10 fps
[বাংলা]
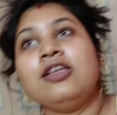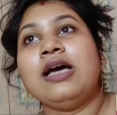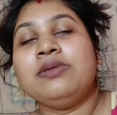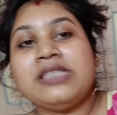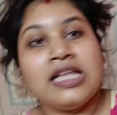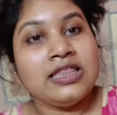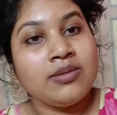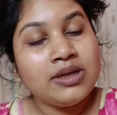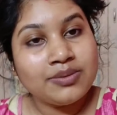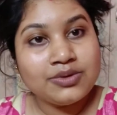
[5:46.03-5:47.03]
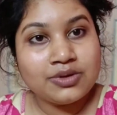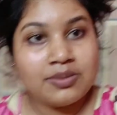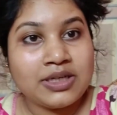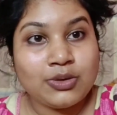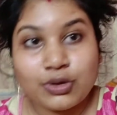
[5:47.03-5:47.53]
আমি জানতাম নেমন্তন্ন
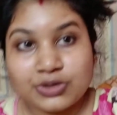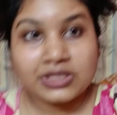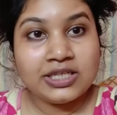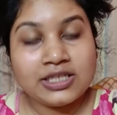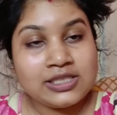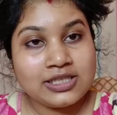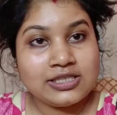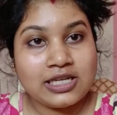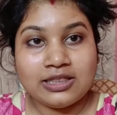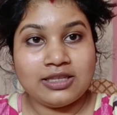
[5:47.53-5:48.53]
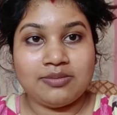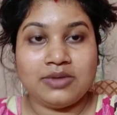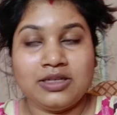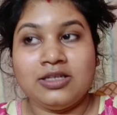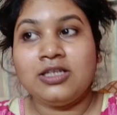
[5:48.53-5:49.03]
বাট কত তারিখে সেটা জানতাম না